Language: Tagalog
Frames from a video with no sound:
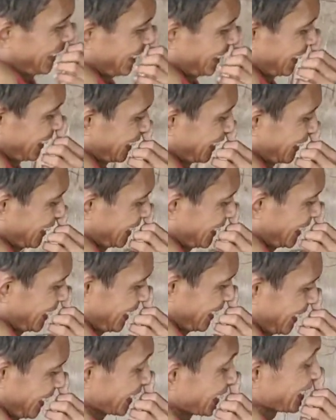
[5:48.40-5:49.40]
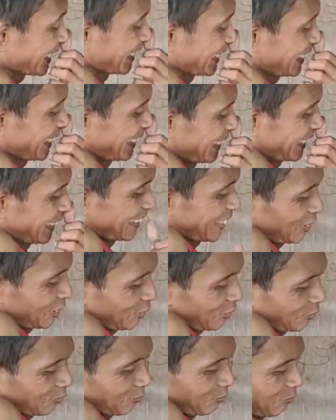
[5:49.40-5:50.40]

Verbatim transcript: Yan, di ba? Oo, kuya. Ano lang po yun, joke lang